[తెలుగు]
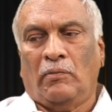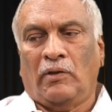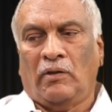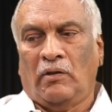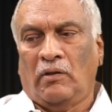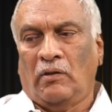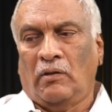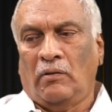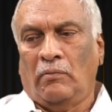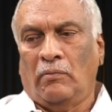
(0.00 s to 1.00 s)
మరి
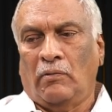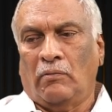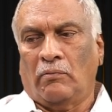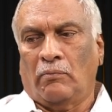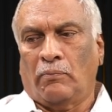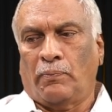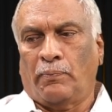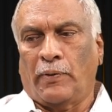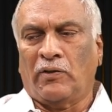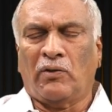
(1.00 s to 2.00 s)

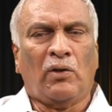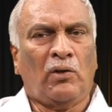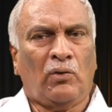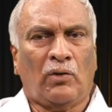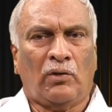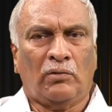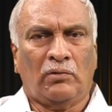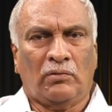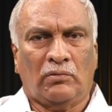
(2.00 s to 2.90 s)
ప్రతి తెలుగువాడు